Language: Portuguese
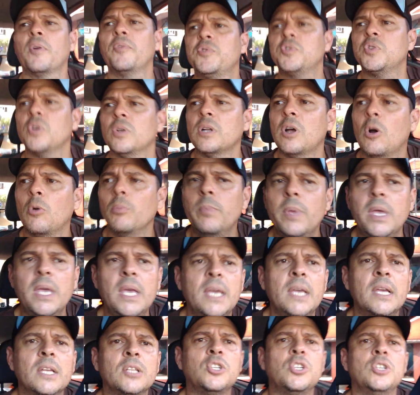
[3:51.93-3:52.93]

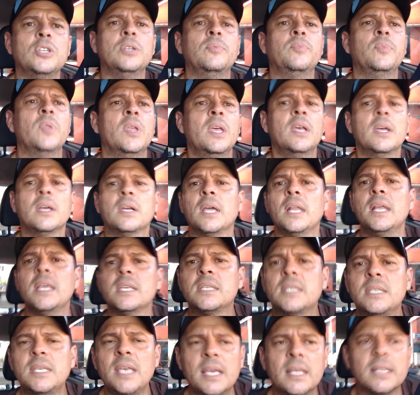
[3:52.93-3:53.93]
profissionalmente,
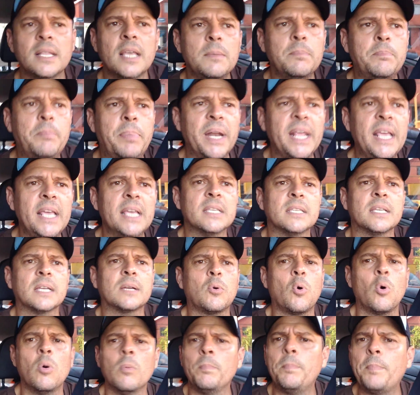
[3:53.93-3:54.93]
crescer na empresa,
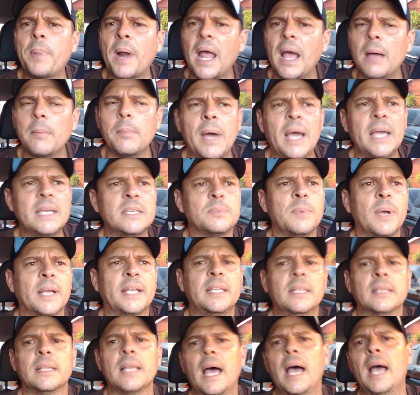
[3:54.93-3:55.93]
comprar mais
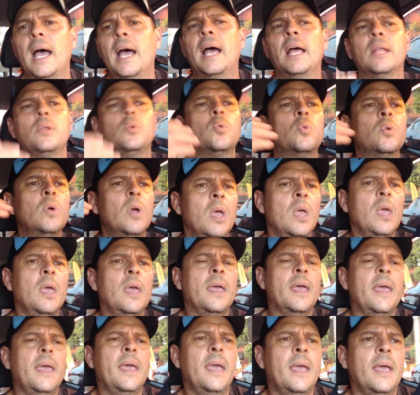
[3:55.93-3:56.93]
maquinário,
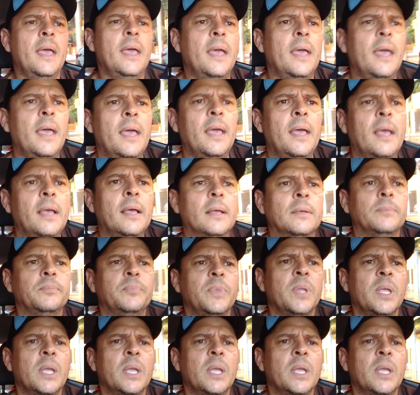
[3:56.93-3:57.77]
é,